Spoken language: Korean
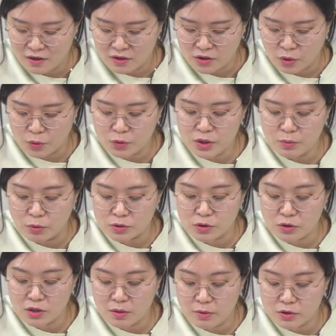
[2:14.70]
결혼이
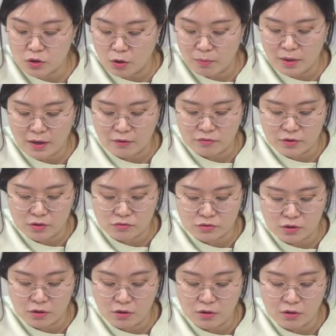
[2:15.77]
목적이 되면 정말 안
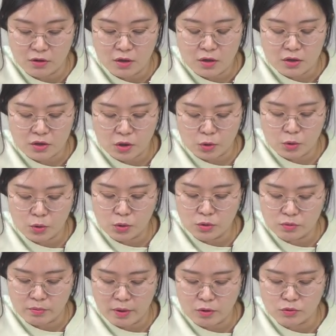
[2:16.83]
되고요.
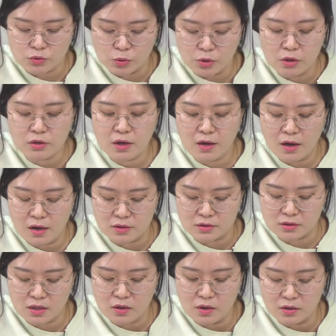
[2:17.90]
결혼 매우 노력해야
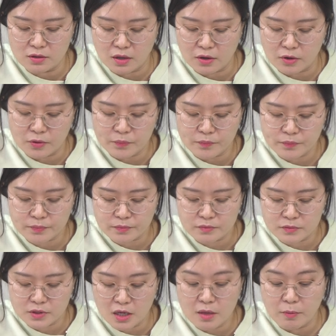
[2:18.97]
하는 생활이에요.
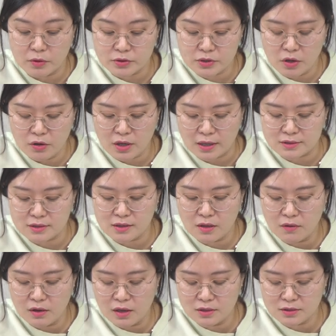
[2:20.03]
제일 먼저 같이
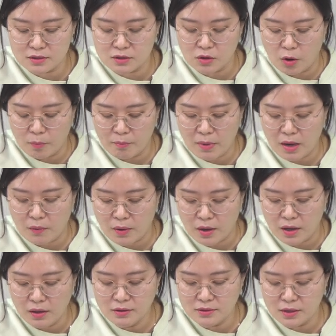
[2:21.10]
생활하시는
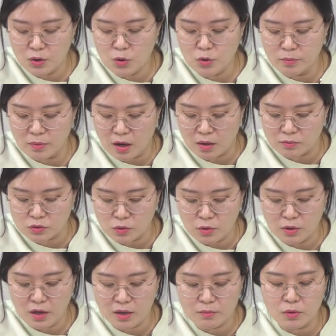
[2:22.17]
엄마와 새로운
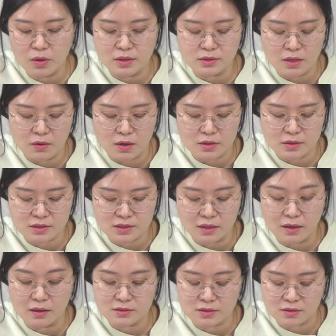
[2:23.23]
마음으로 행복한 생활을
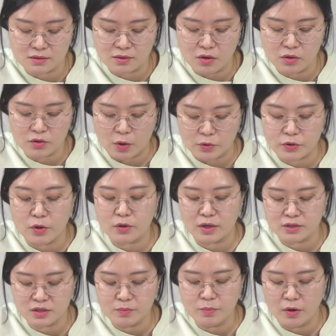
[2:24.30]
시작하시는 건 어떨까
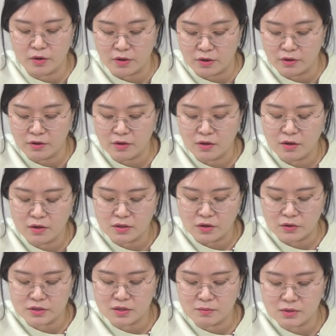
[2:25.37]
싶어요.
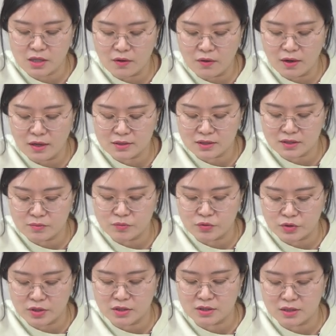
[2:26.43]
열심히 생활하신
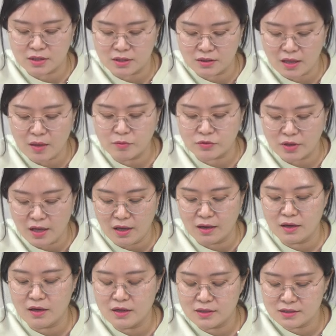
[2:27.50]
분이시기 때문에
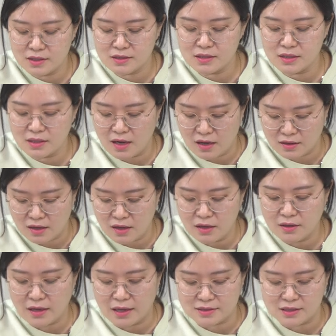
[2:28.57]
씩씩하게
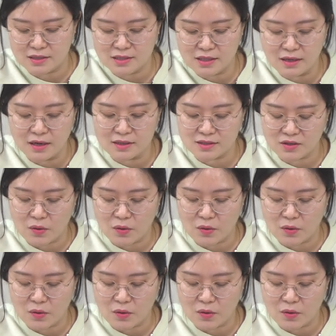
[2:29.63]
다시 시작하실